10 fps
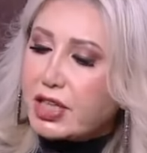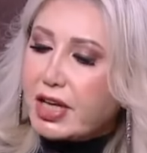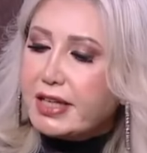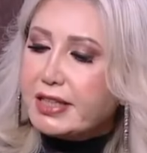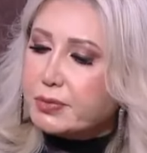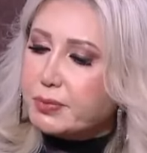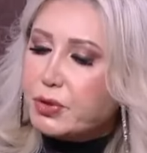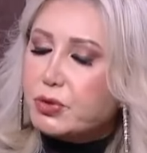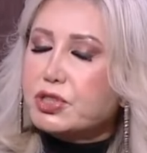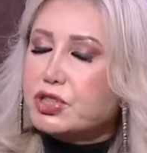اشتغلت
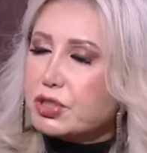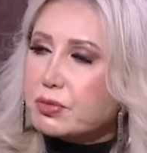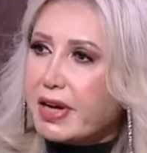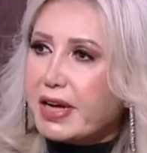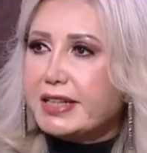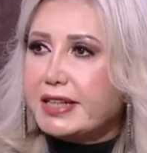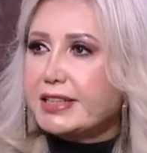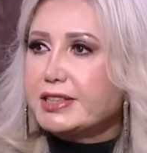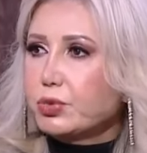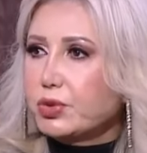بيه ومشيت معاه
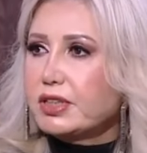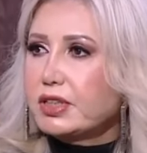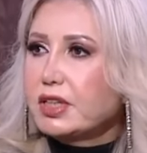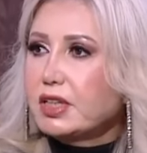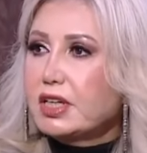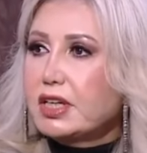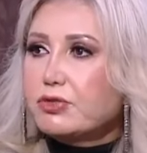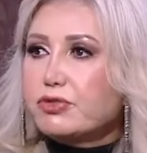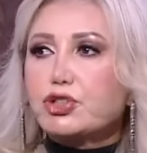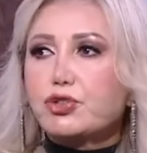جراديولي
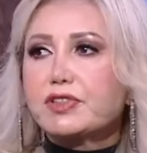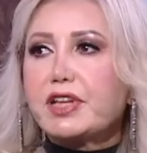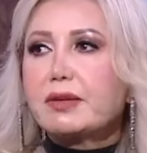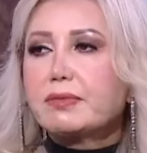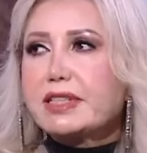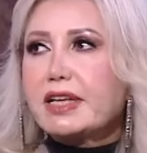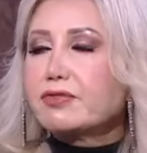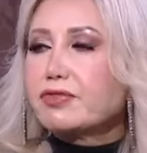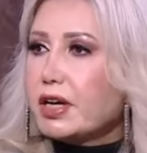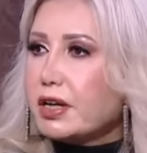فشفناها
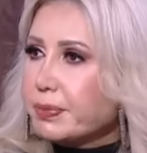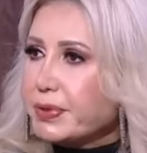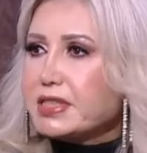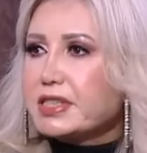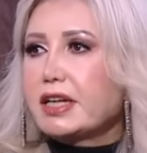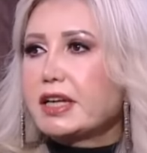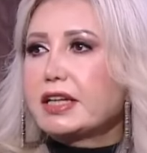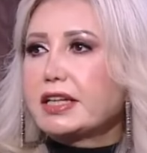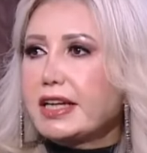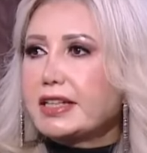مثلا في أرابيسك
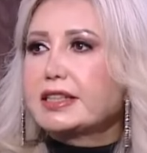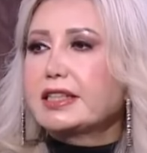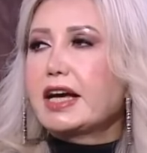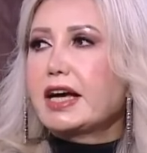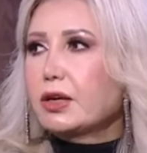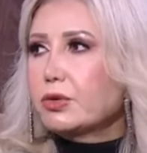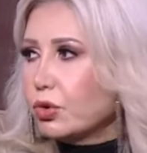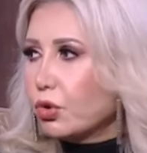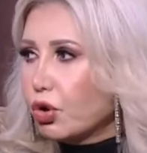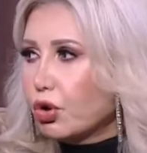الجدة أو
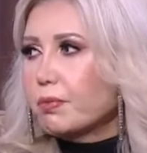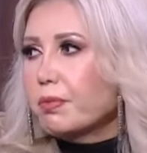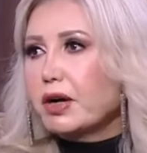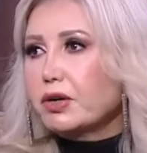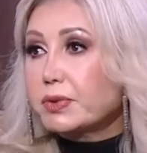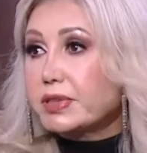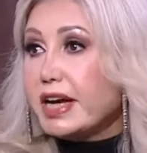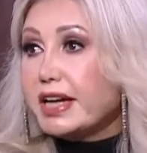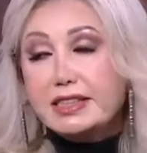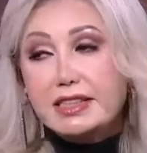الأم أو
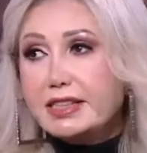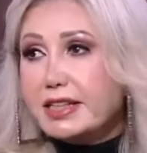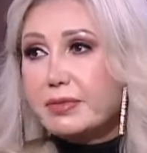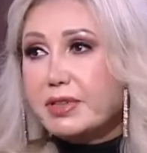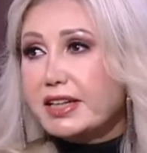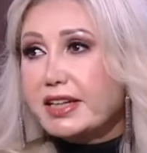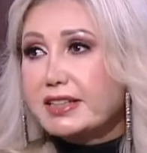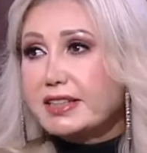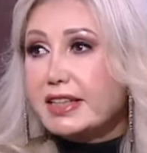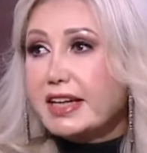البتاع دي جميلة
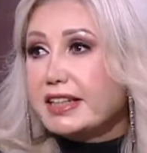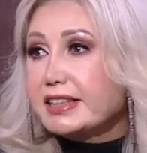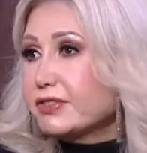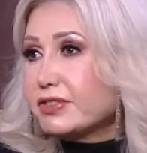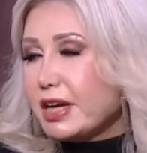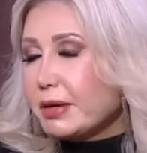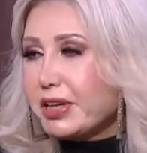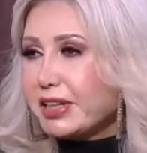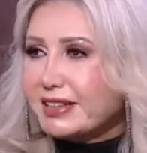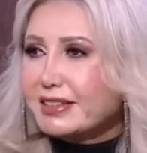جدا أنا كان نفسي
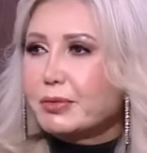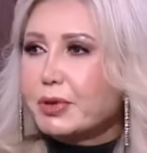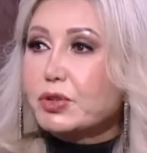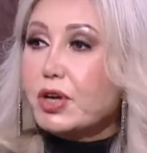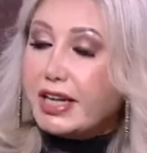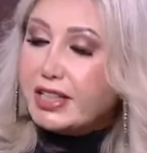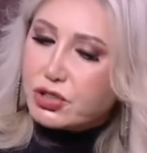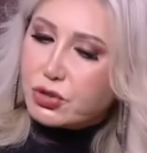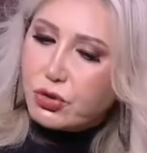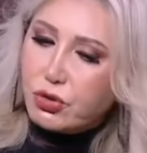أبقى كده برضو
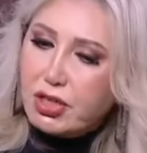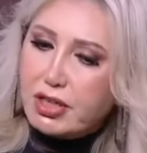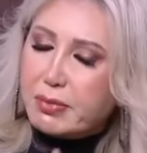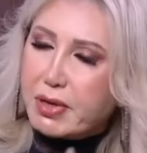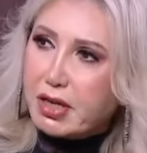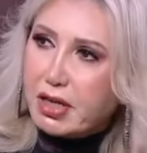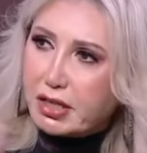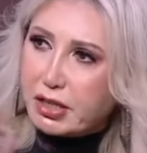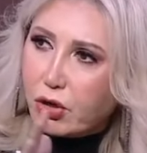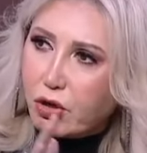أعيش كل
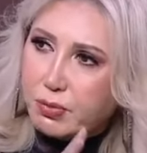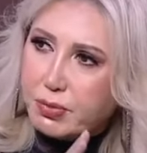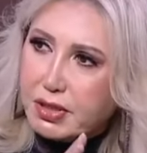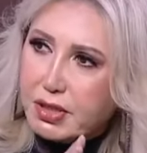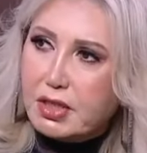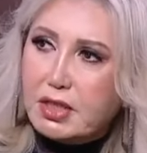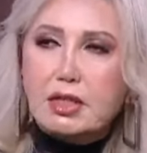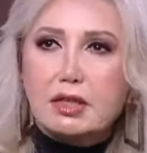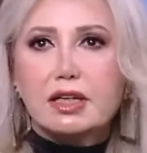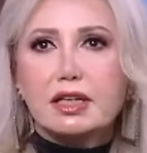مراحل العمر
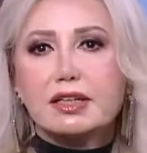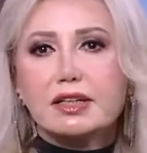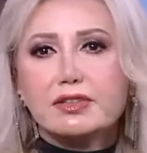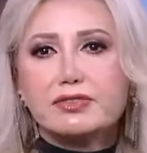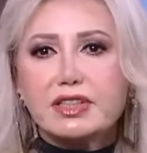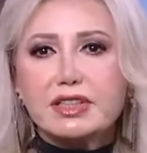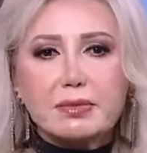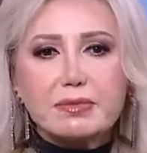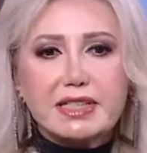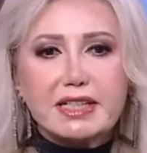آه، في
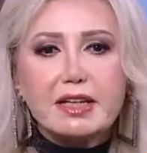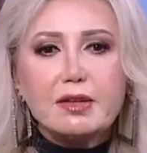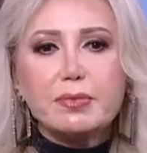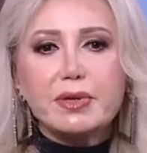التمثيل